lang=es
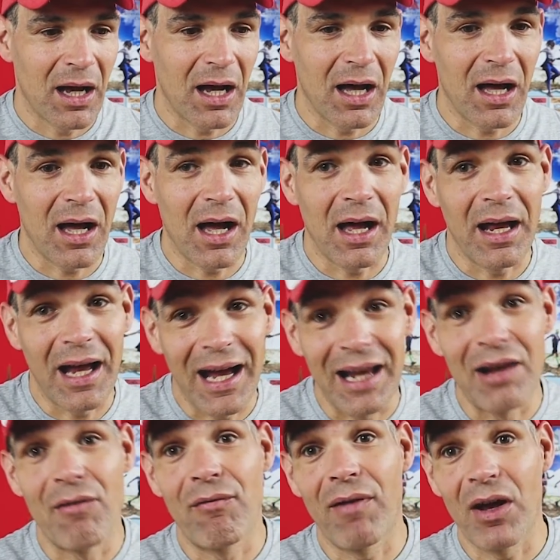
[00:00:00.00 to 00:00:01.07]
a,
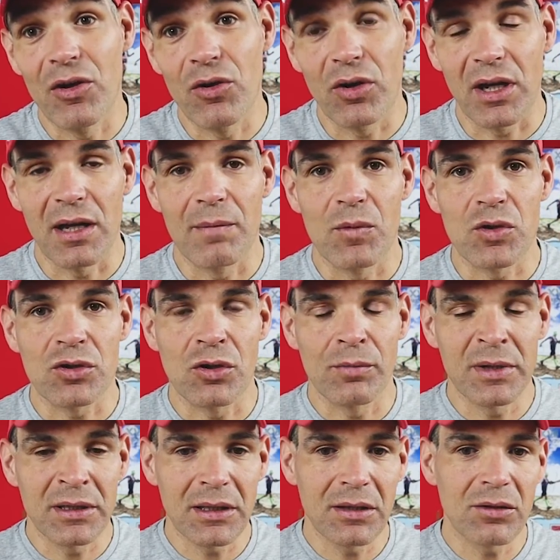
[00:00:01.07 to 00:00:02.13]
el fallo que hemos
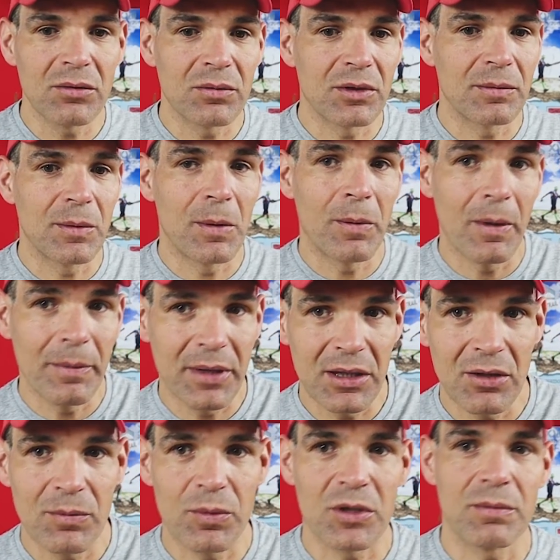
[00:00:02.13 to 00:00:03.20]
cometido, no hemos
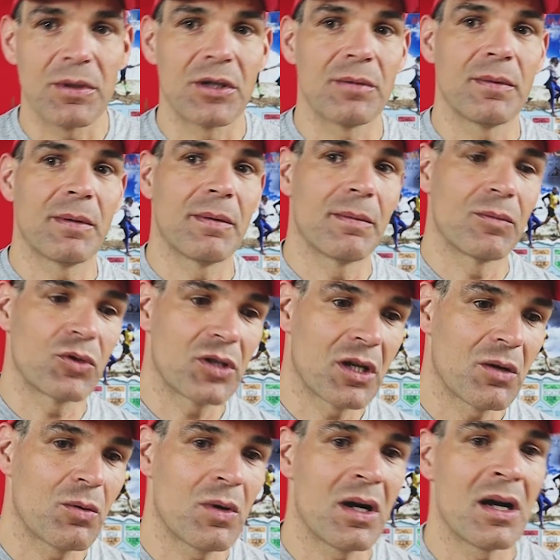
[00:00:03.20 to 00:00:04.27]
bebido, pues bueno, bebemos
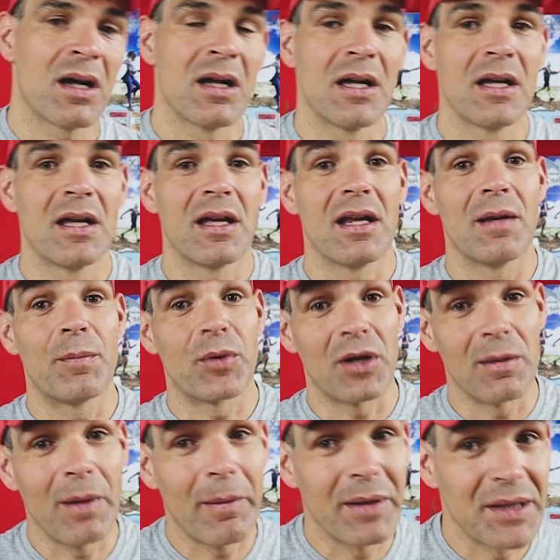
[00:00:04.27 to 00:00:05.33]
agua. El
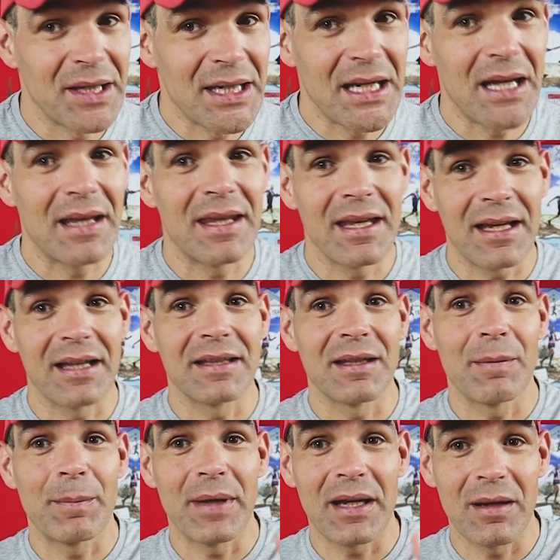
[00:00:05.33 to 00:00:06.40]
problema vendría de que
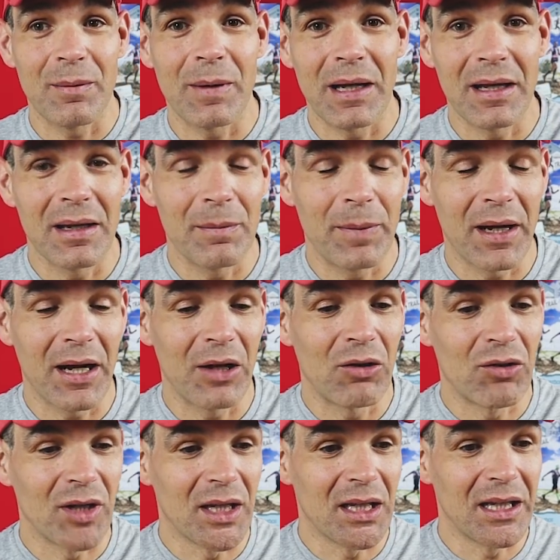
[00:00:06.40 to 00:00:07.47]
te pegue el,
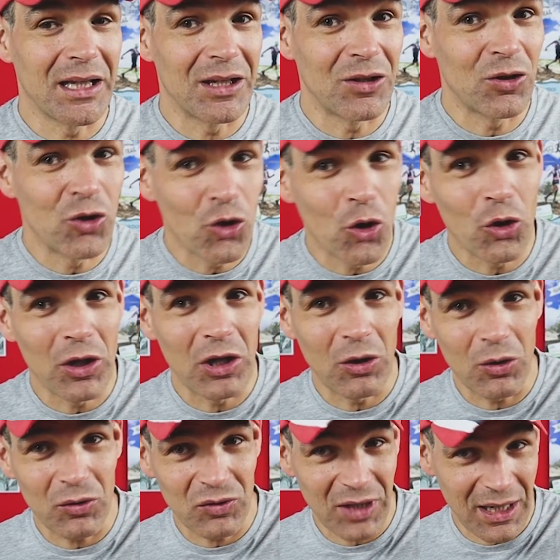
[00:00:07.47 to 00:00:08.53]
pajarón y
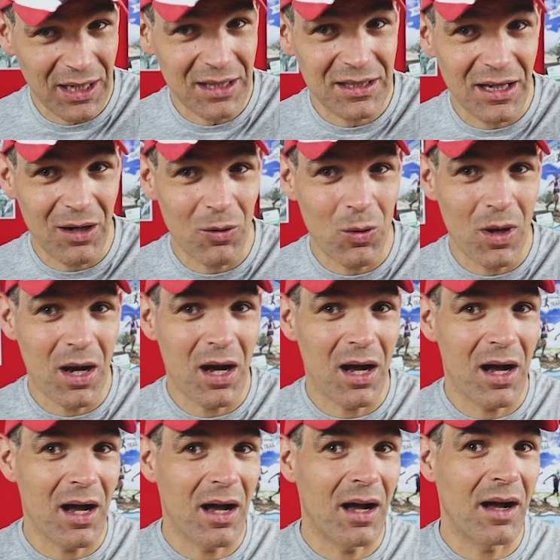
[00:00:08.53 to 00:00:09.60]
no tengas
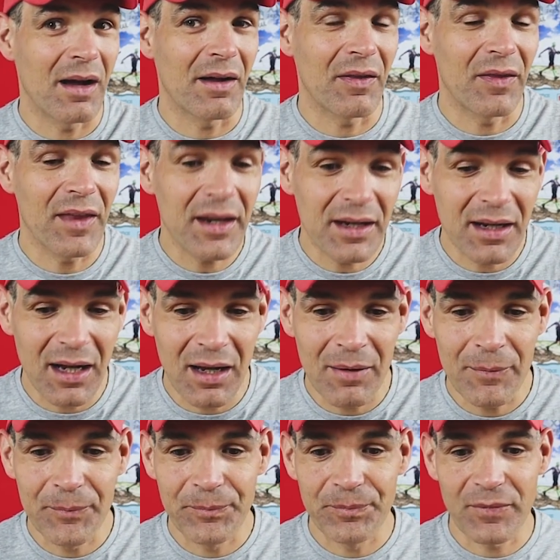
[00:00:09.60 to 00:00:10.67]
agua
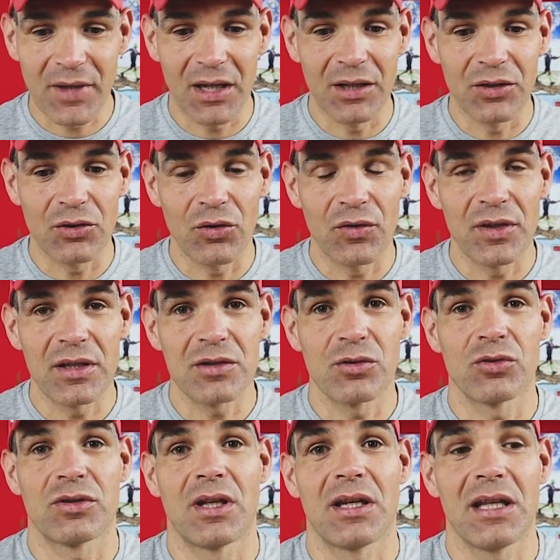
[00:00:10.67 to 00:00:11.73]
cerca, entonces
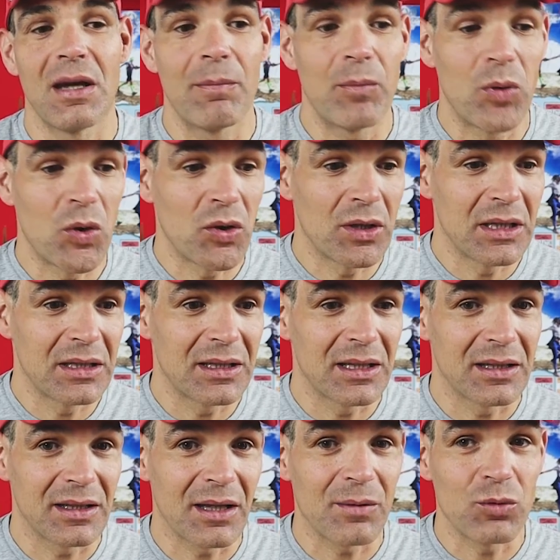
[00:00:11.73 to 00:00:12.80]
optaría por
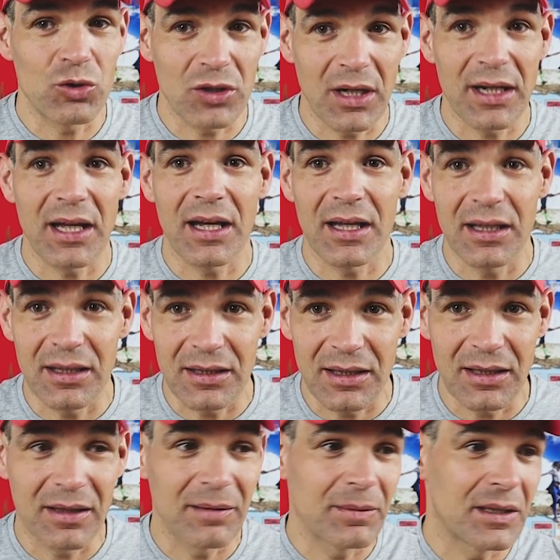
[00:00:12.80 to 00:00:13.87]
intentar buscar a
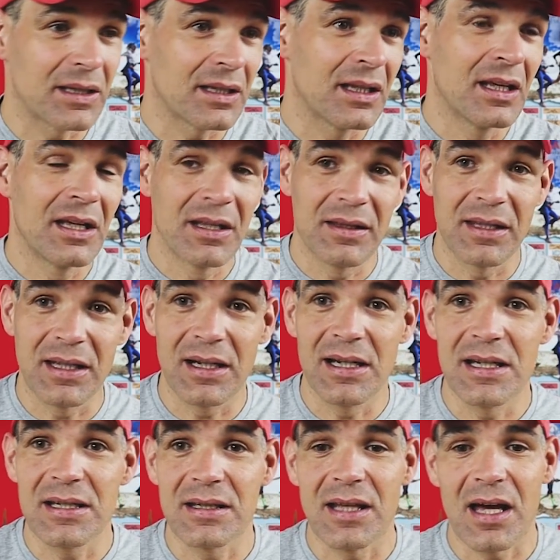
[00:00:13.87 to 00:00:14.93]
gente de biciclistas,
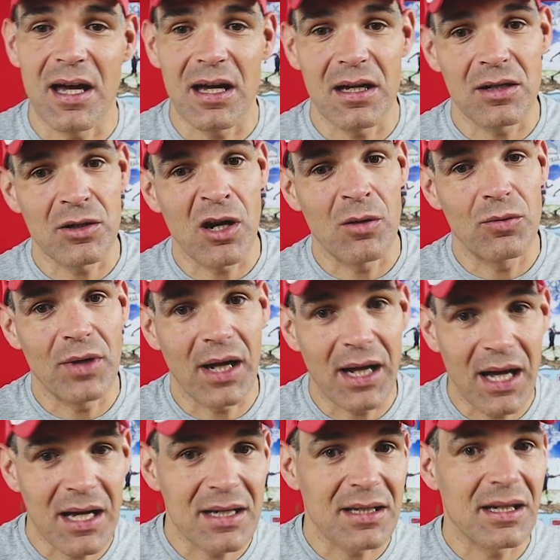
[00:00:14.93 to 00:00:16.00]
ciclistas, alguna
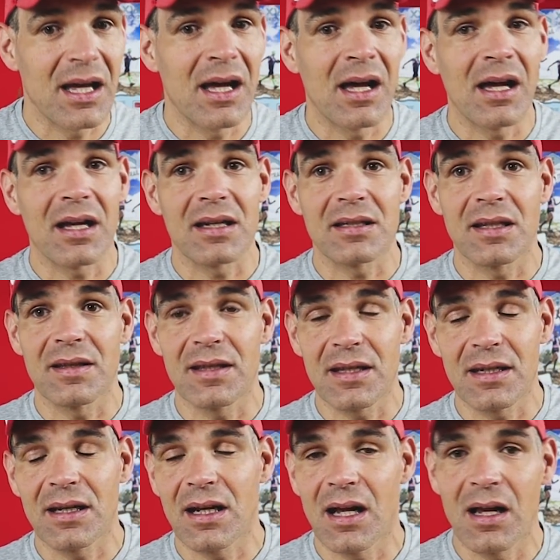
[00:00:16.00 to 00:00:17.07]
casa que esté
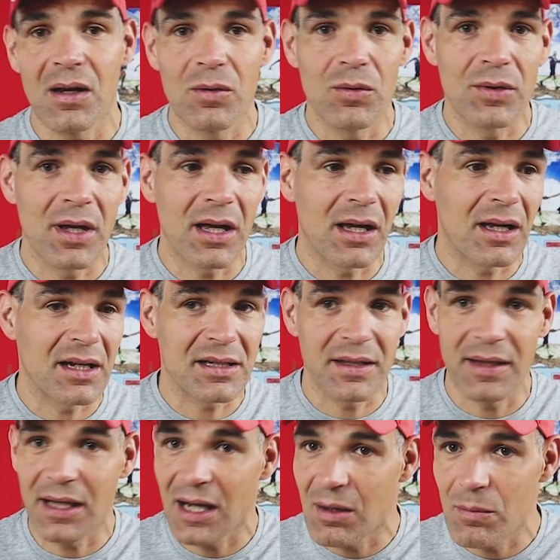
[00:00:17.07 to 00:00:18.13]
cerca, alguna casa
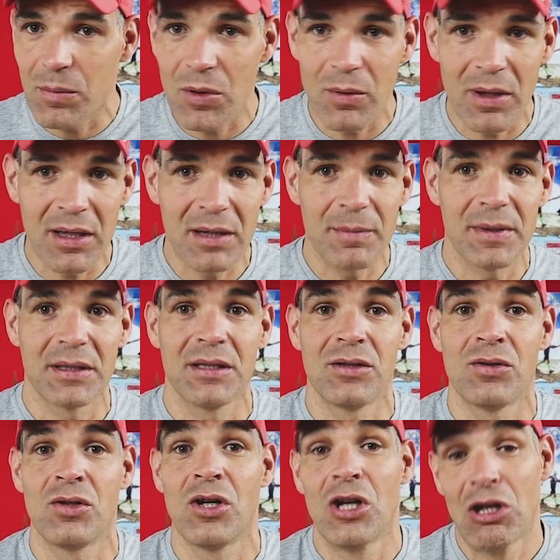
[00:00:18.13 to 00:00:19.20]
de campo, ¿vale?
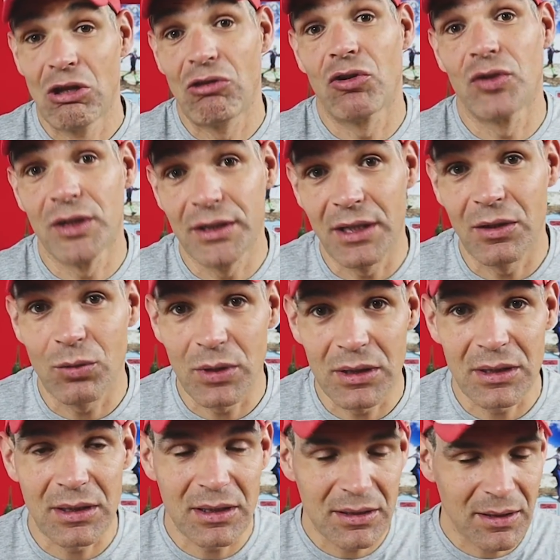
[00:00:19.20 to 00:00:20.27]
Dependiendo dónde te
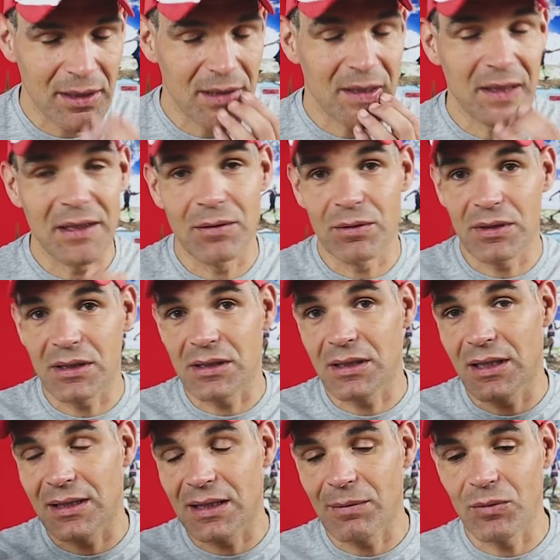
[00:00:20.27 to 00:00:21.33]
encuentres, Si te encuentras
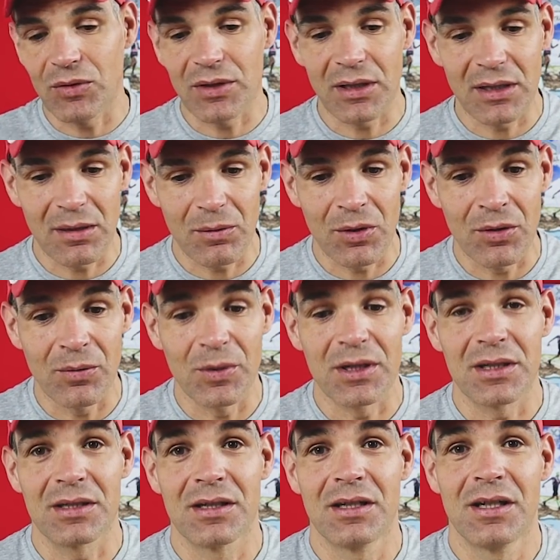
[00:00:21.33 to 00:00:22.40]
en alta montaña, bueno,
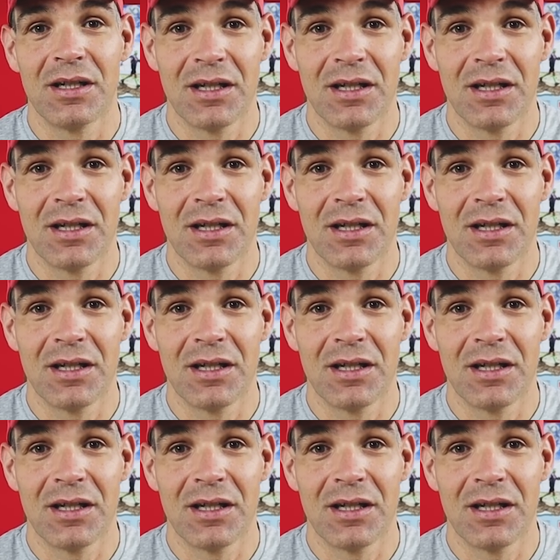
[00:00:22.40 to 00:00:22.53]
pues